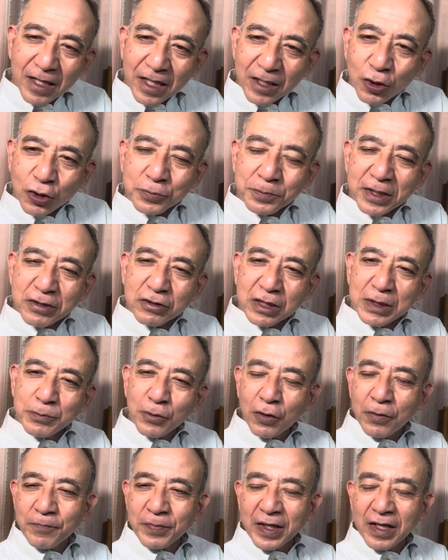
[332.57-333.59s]
特幕に
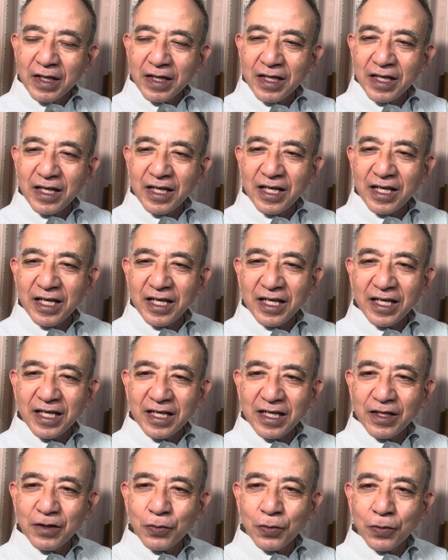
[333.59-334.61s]
も、
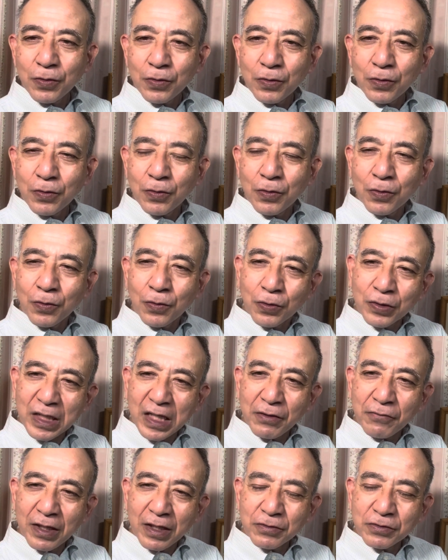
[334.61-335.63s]
えー、砲
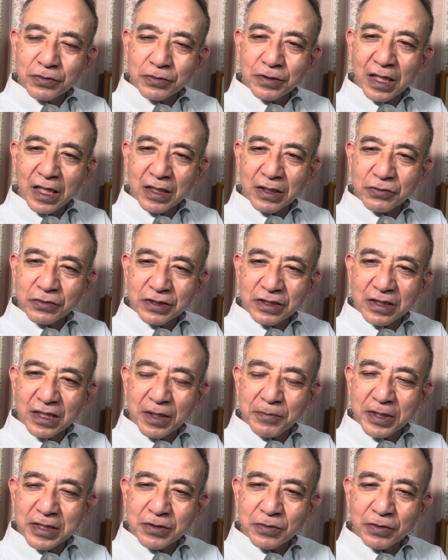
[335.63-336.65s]
弾はウクライナ売って
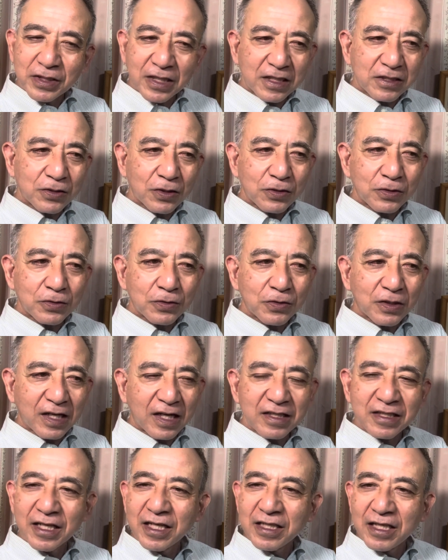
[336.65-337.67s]
ますので、そういう
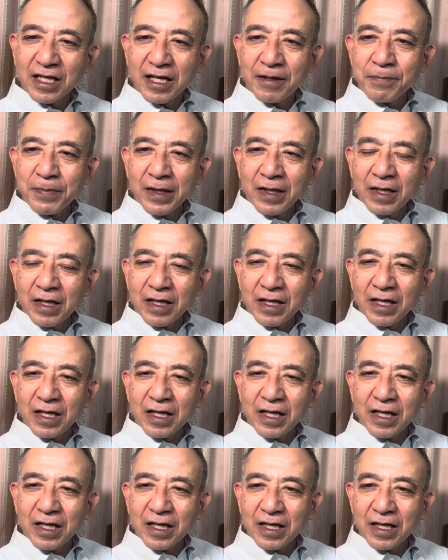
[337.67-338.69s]
関係で、
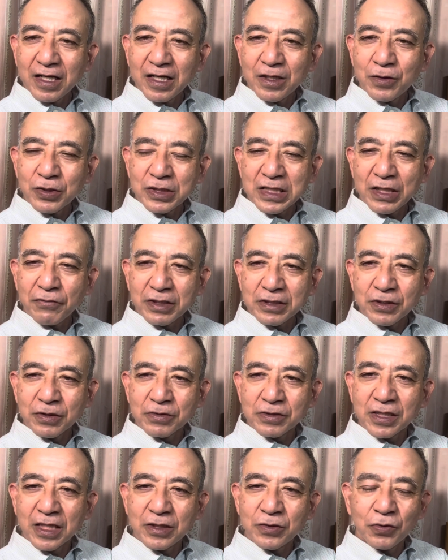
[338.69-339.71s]
えー、ロシアはその
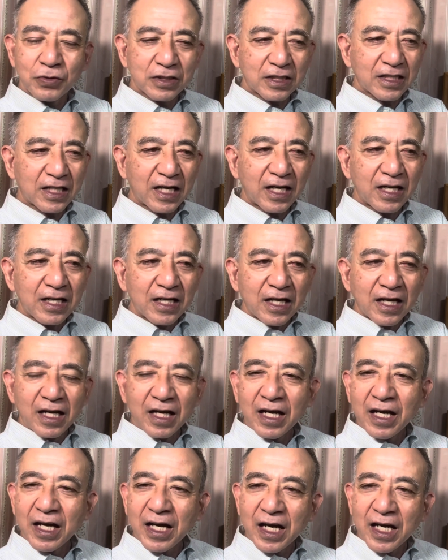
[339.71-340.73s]
戦闘機が
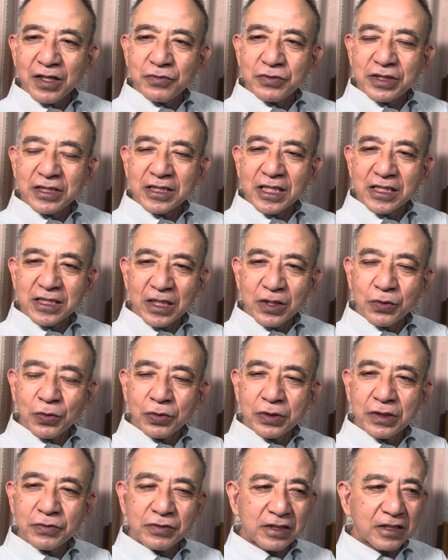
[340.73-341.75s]
相打ちですね、同
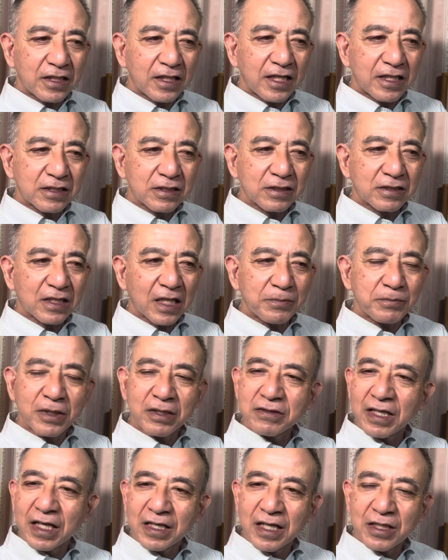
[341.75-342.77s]
士打ち
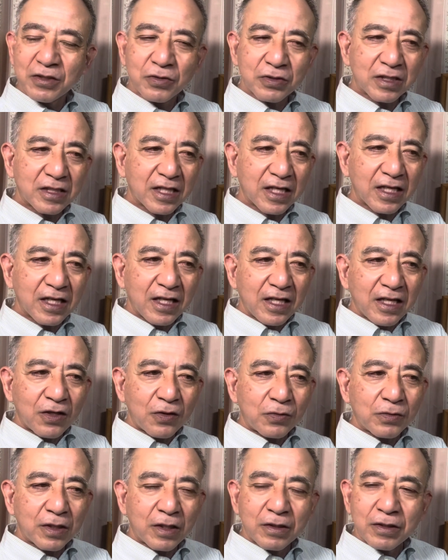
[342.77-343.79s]
S300 かな、よって
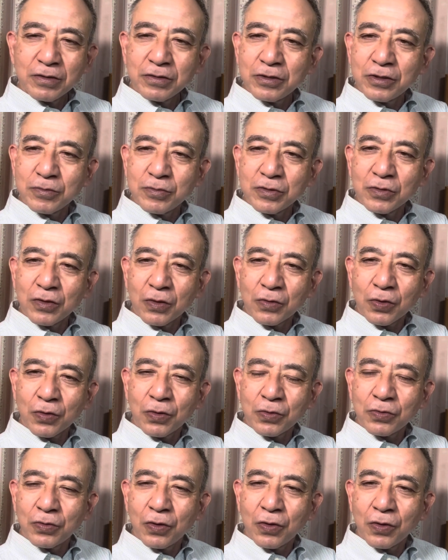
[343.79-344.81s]
自分のとこ
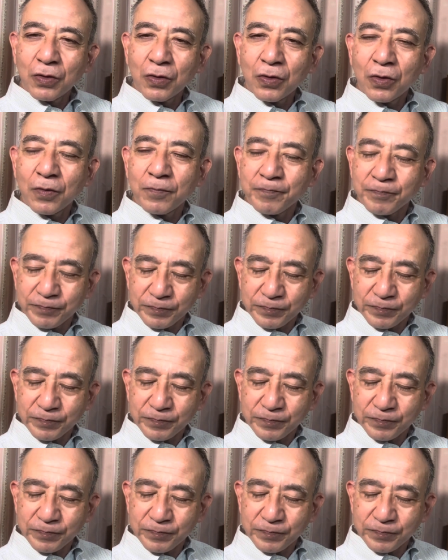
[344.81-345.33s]
ろの